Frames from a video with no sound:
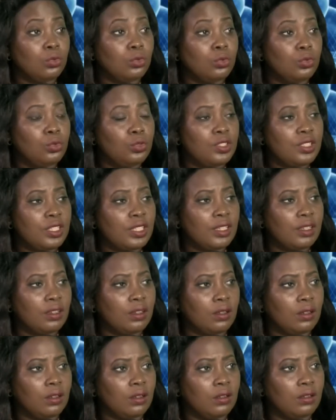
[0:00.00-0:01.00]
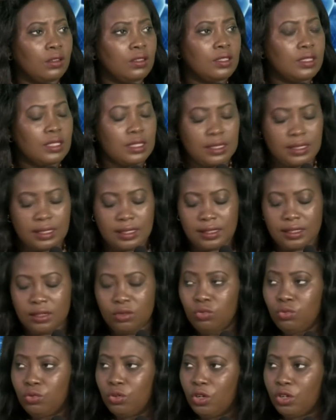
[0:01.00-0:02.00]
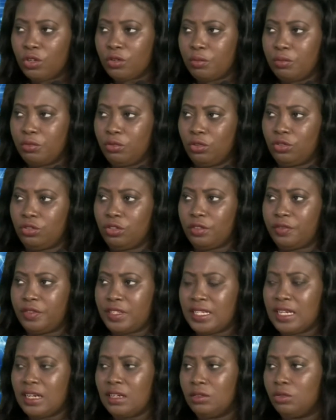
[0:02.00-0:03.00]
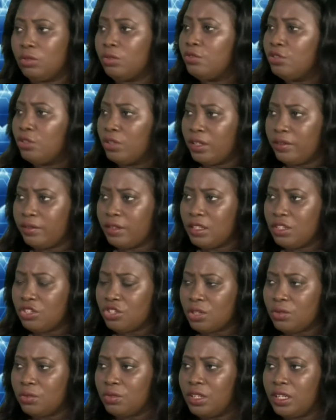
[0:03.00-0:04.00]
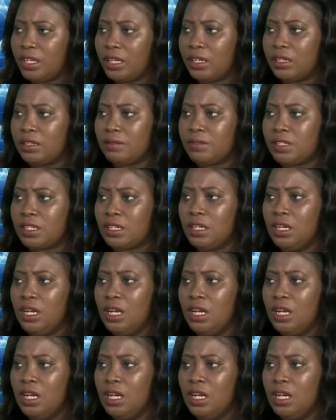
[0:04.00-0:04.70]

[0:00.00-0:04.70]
coup, c'est euh, ces douleurs, docteur Fessal, donc mm. vous en avez déjà eu des cas comme ça,